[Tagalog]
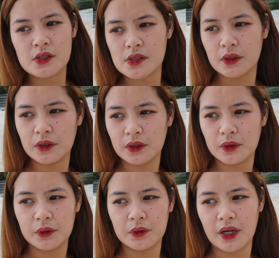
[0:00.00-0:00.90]
So,
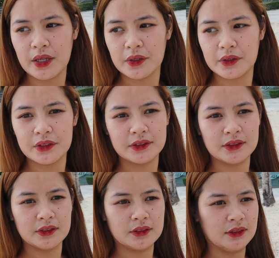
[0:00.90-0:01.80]

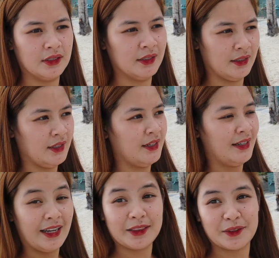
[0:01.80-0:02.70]
ngayon,
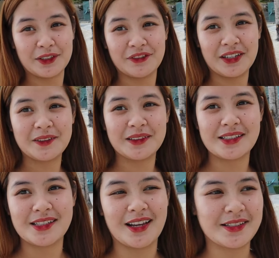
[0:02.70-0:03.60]
eto, nag vlog ko
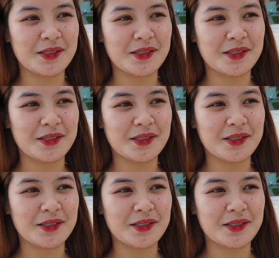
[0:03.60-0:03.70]
na siya.